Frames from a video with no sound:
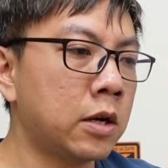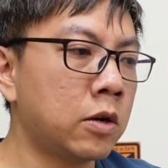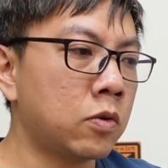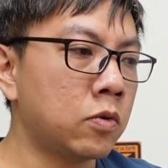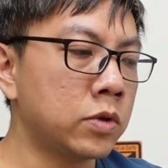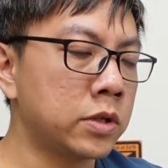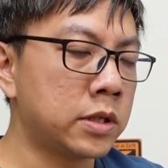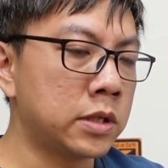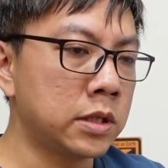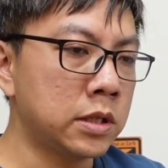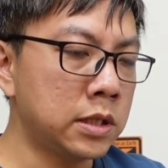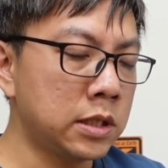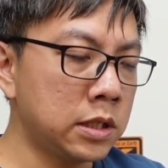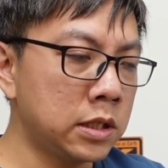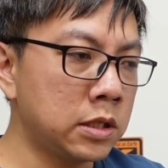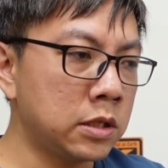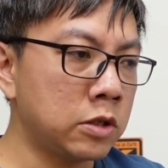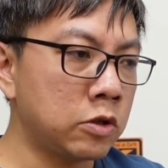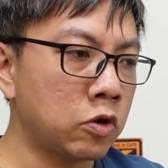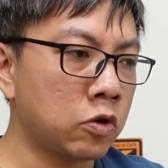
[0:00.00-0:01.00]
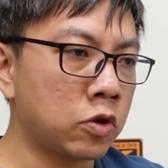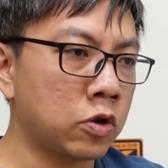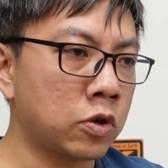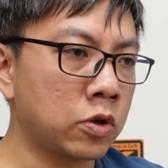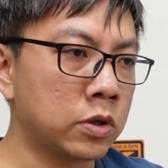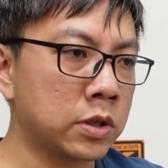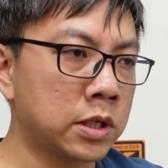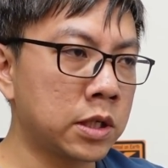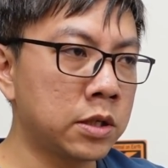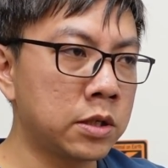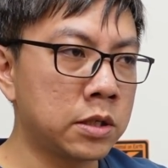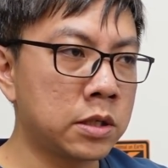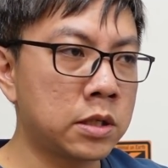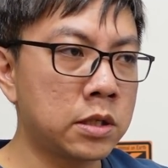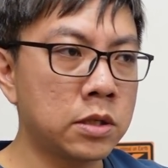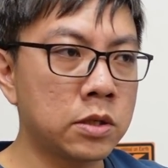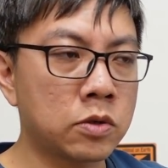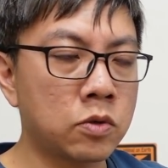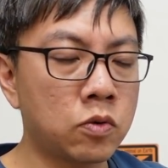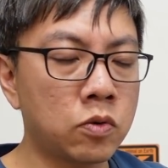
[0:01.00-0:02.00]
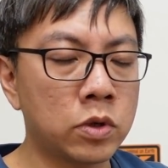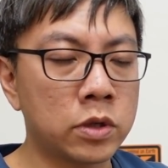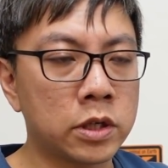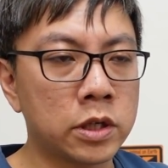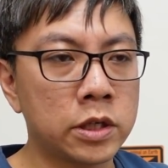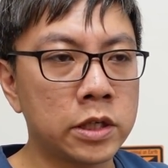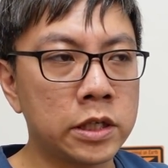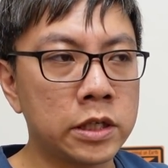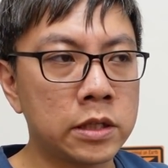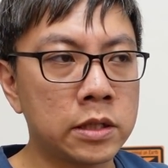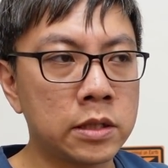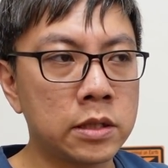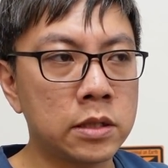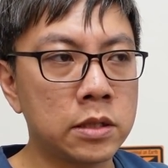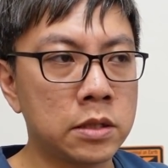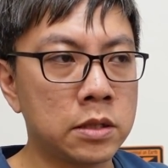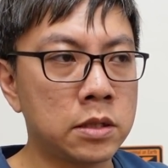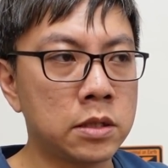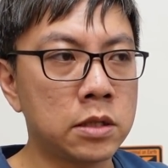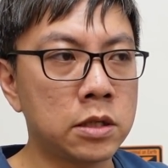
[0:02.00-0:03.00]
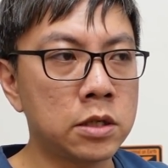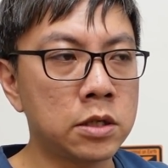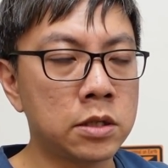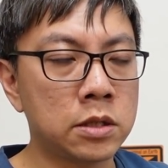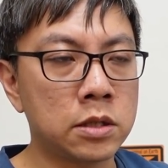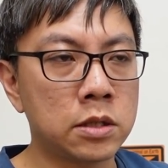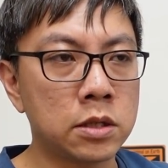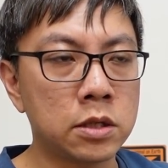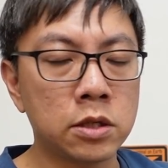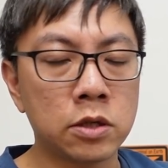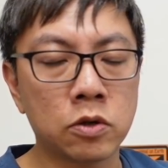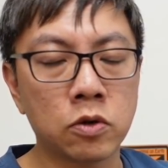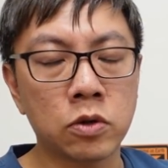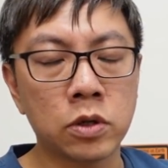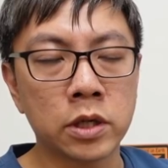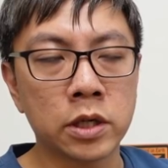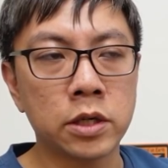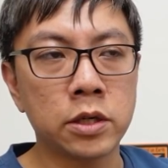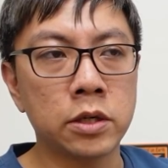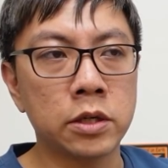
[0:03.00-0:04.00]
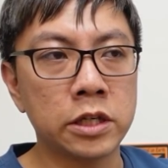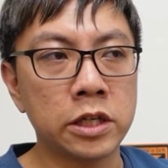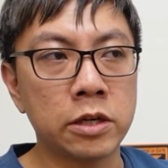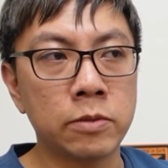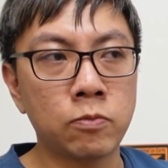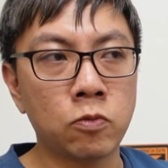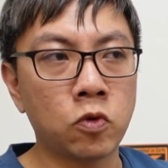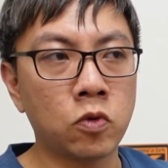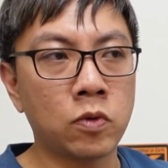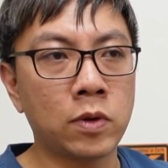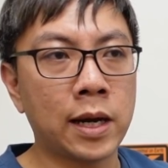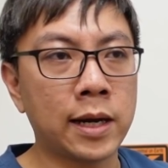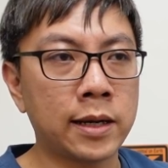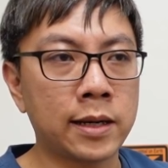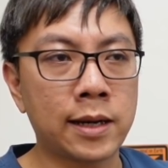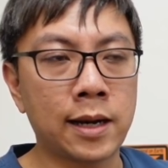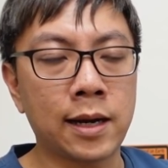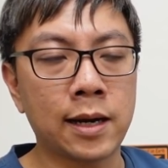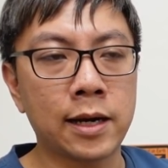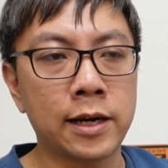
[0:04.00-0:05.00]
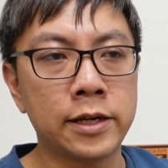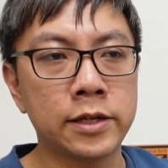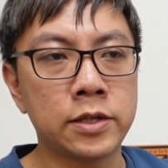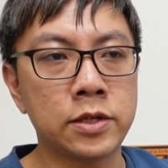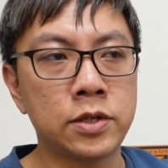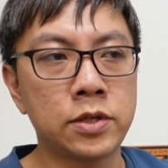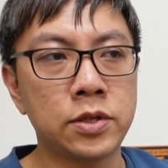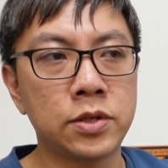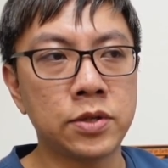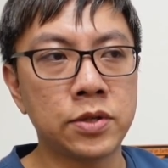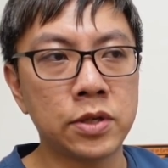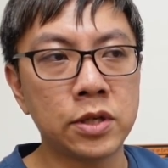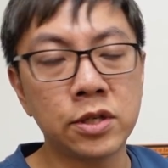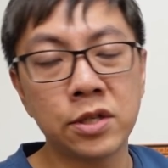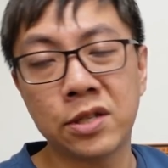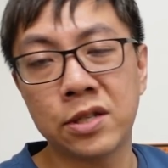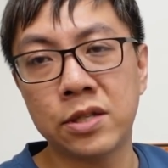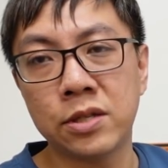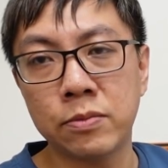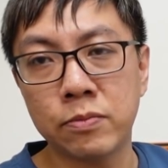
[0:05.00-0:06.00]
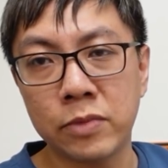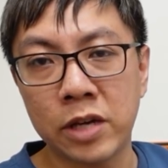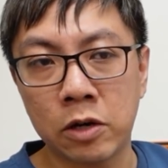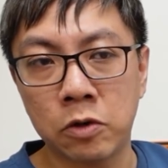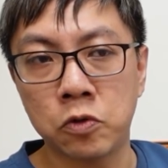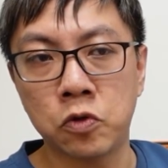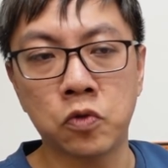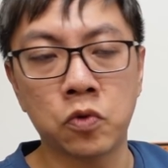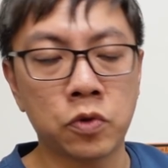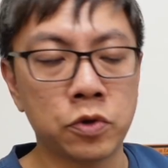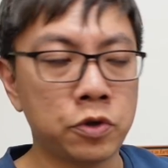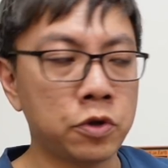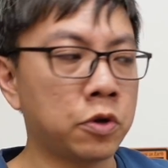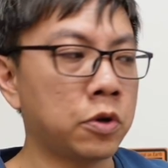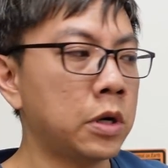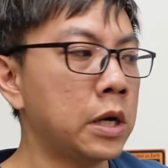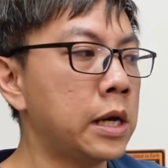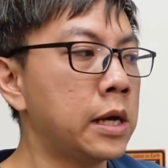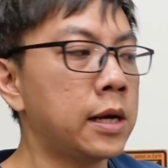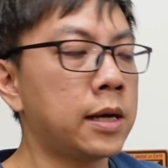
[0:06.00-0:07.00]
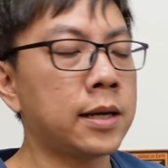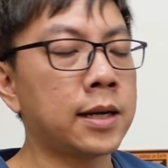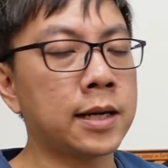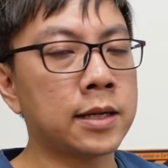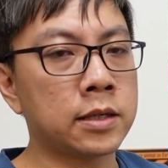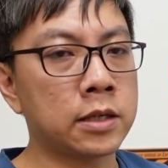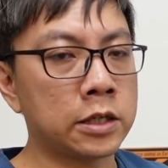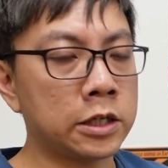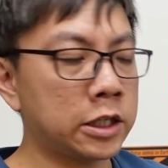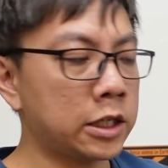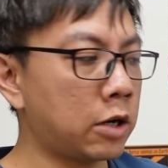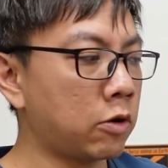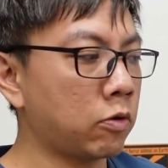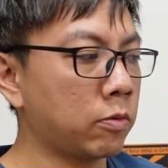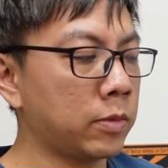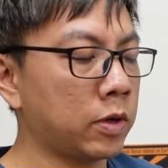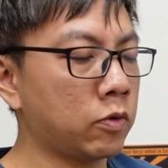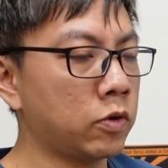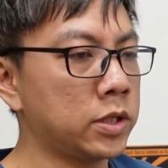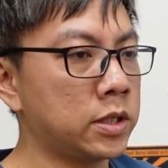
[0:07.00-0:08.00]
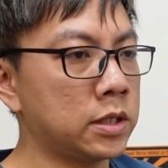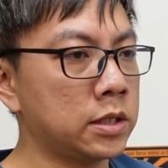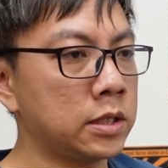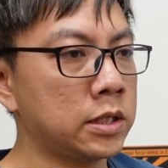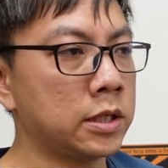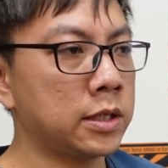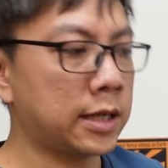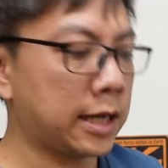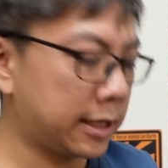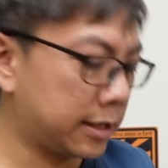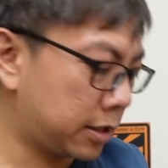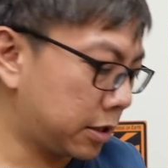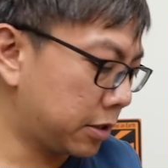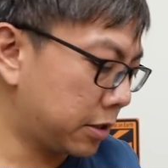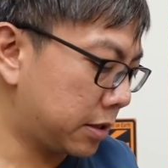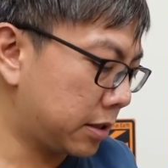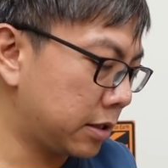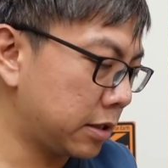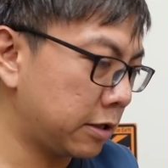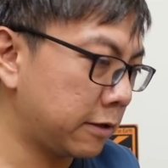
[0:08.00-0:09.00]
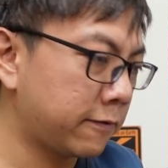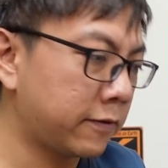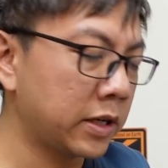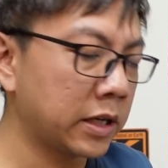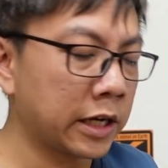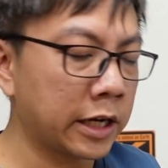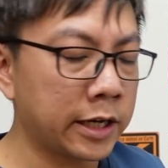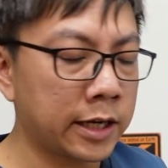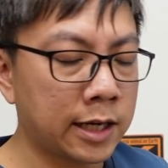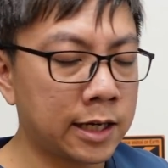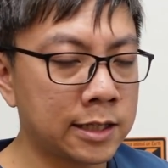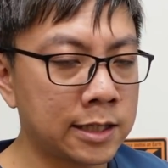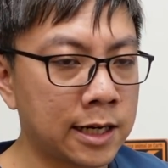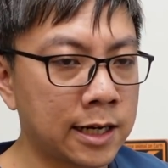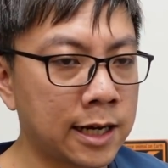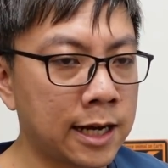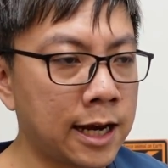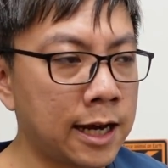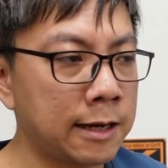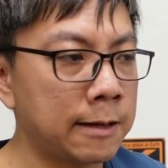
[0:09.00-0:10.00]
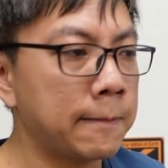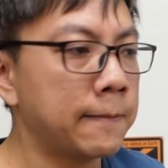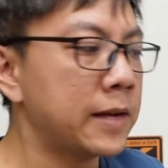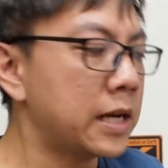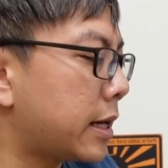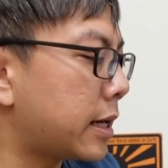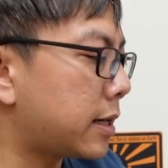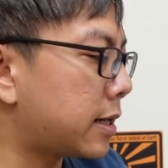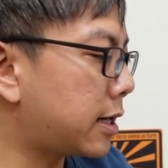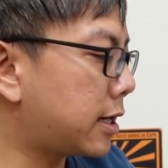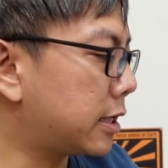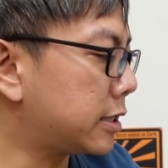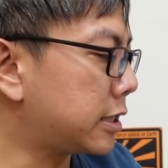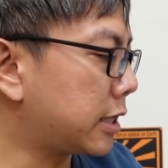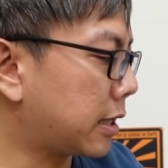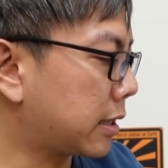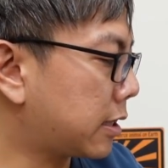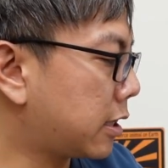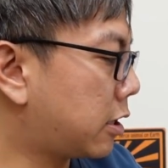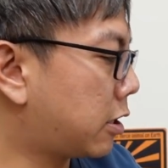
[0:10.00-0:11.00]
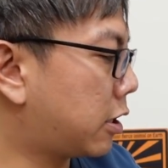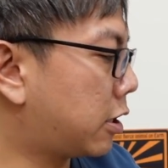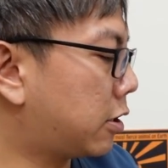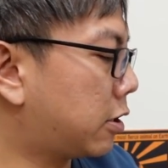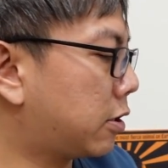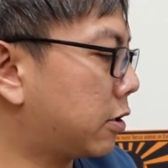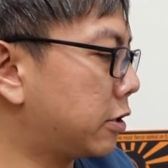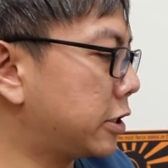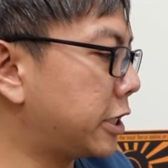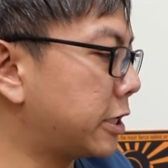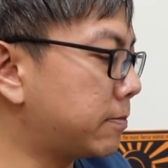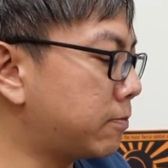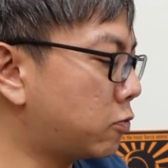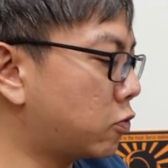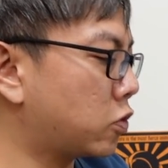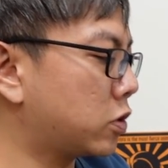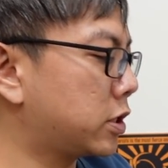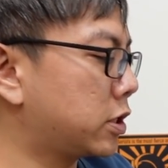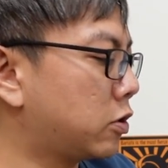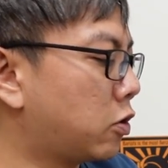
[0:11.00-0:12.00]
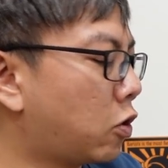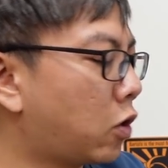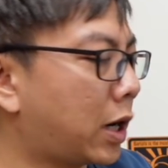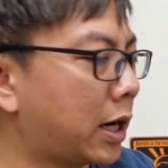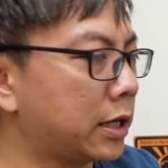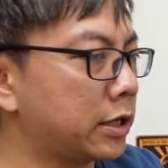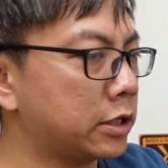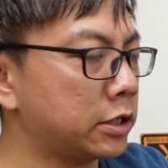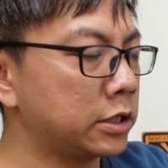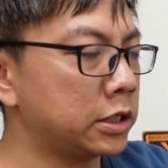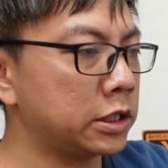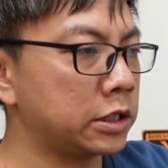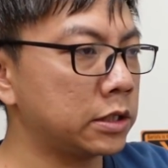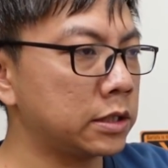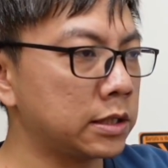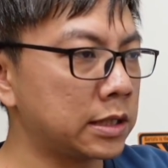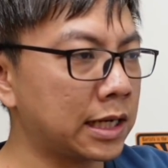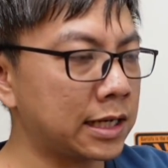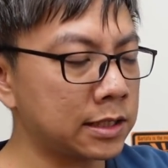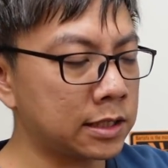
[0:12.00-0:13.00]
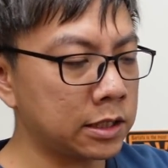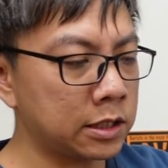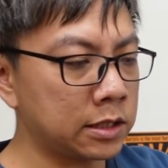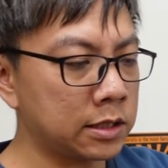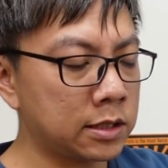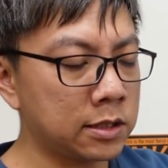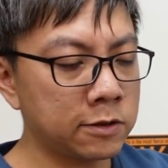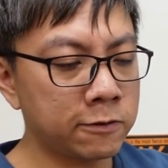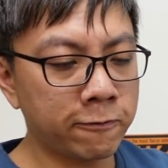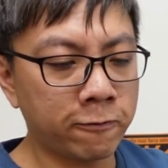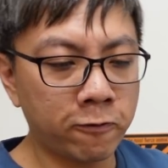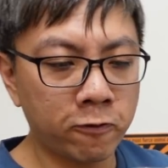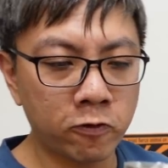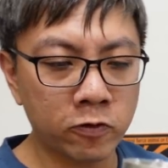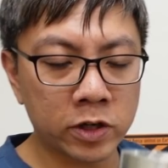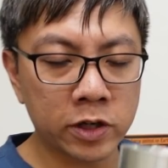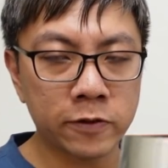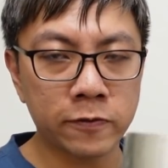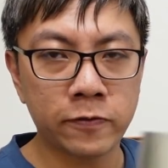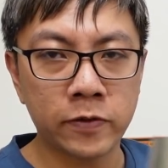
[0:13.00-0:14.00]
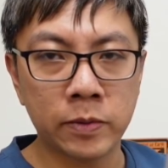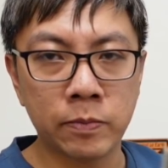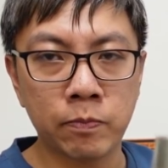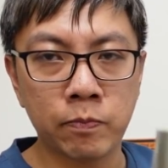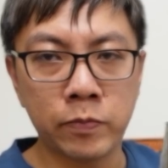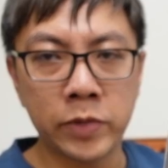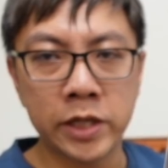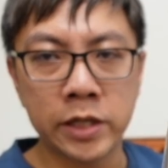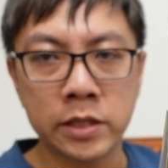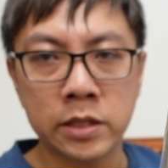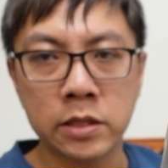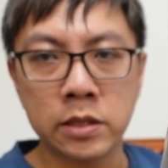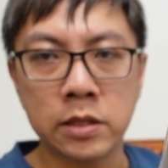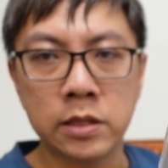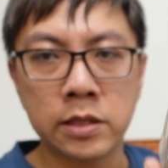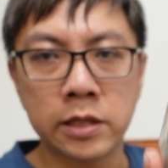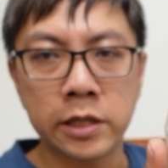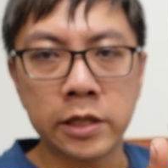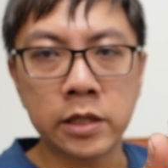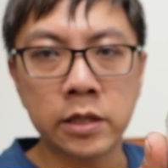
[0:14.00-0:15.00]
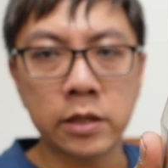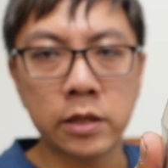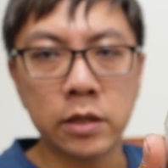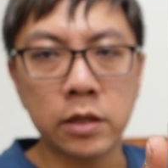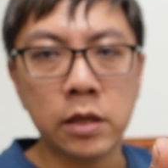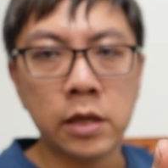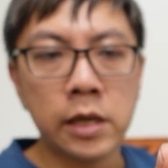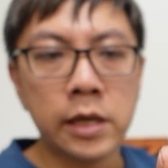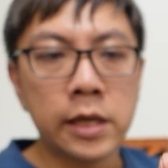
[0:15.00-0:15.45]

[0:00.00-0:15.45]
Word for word: 我实际有测试过的一次是二十二公克研磨完大概是二十秒左右。那等一下我们会直接来测试一份给大家看。那讲到研磨的话呢，其实它这一次附的粉杯是这个。